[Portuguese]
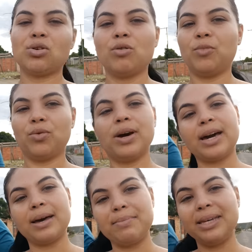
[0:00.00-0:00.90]
como
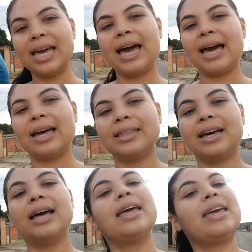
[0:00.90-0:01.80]

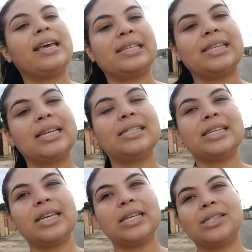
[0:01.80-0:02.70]
caminhada,
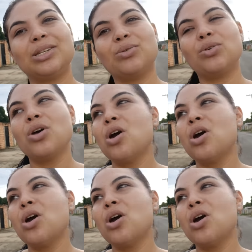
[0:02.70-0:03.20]
exercício,